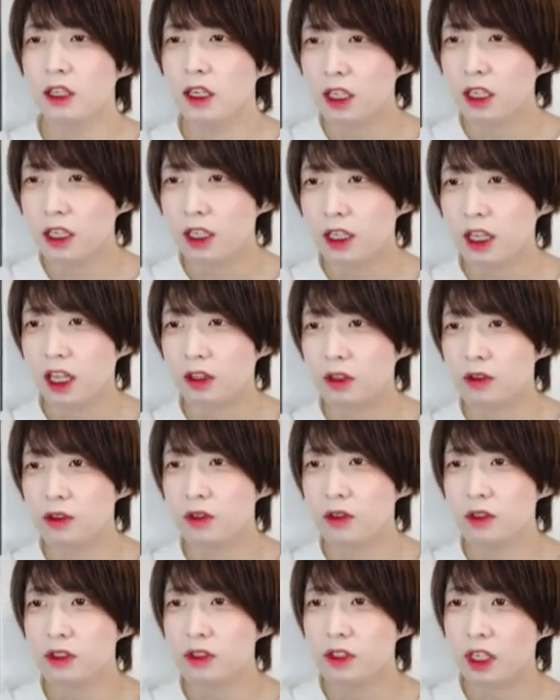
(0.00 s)
はい、えっと、そ
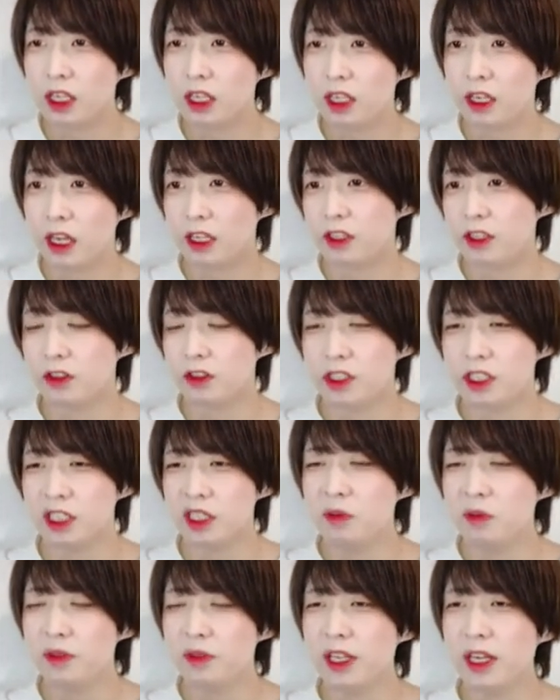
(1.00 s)
の次、えっと、
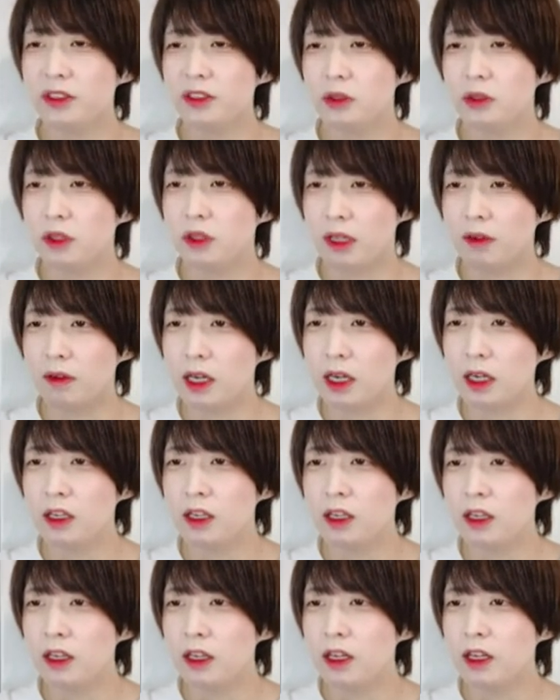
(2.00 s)
SteamVM の方では、
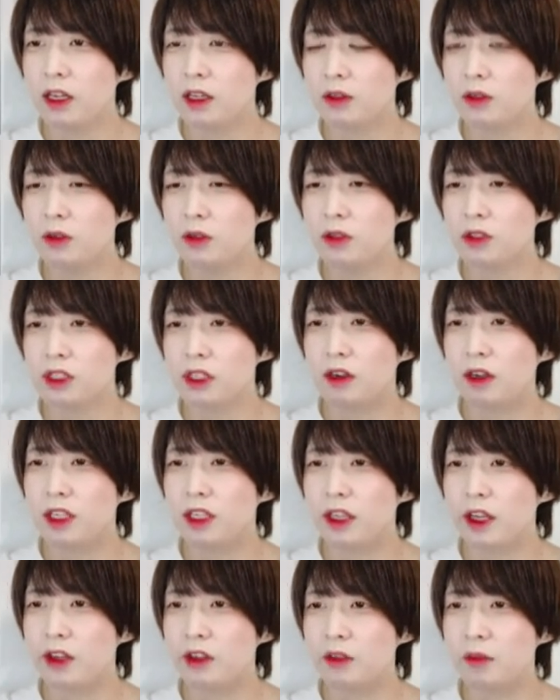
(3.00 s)
えっと、多く使われ
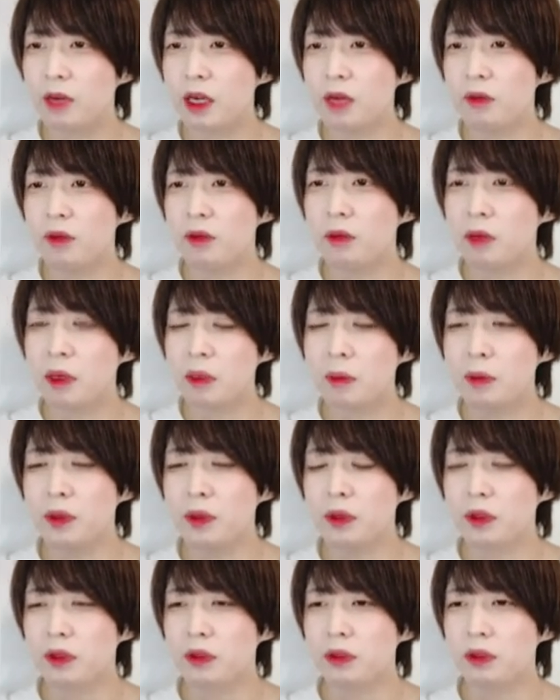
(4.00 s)
ている Vive、Vive
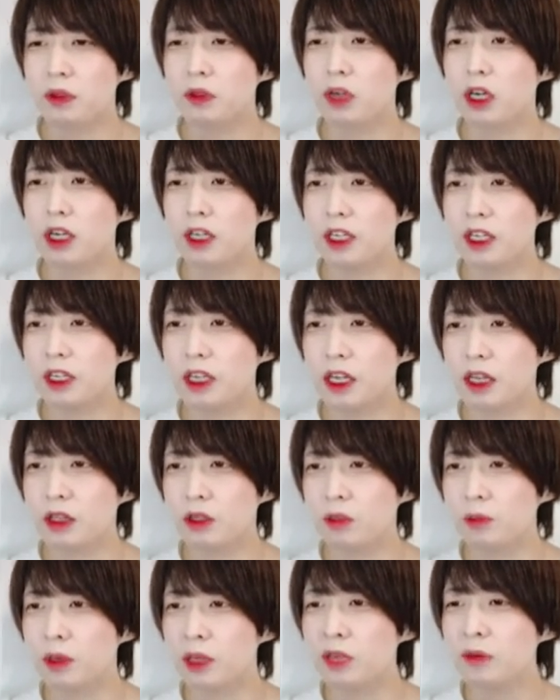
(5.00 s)
Pro の他に、えっ
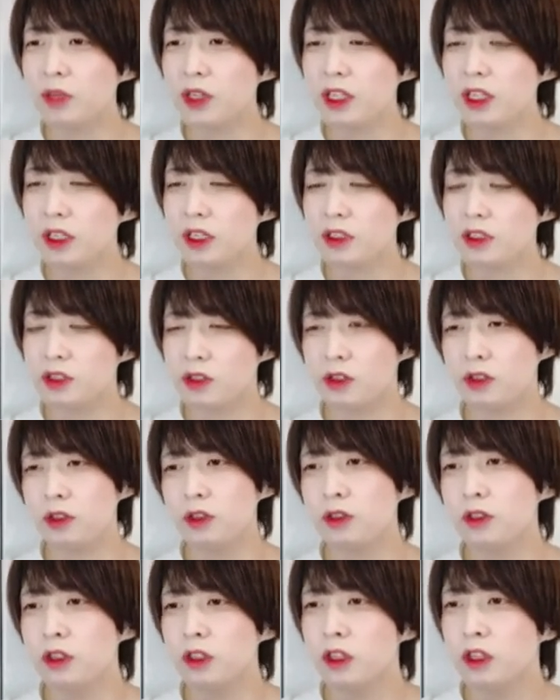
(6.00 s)
と、Valve Index とい
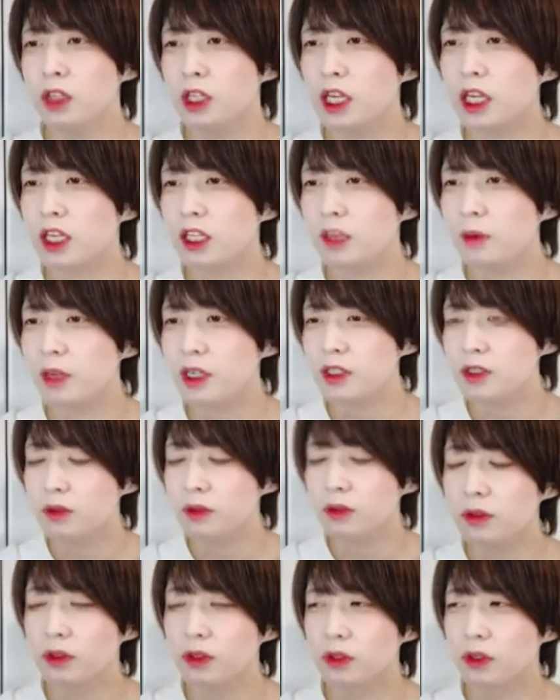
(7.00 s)
う、えー、デバイ
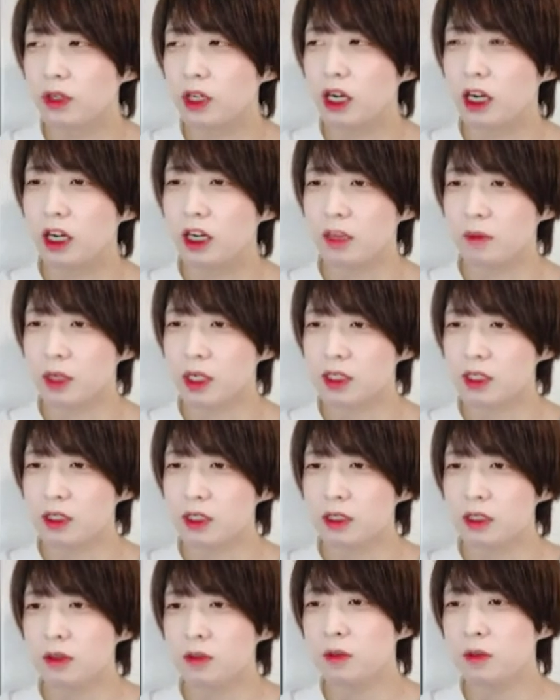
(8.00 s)
コントローラーがあります。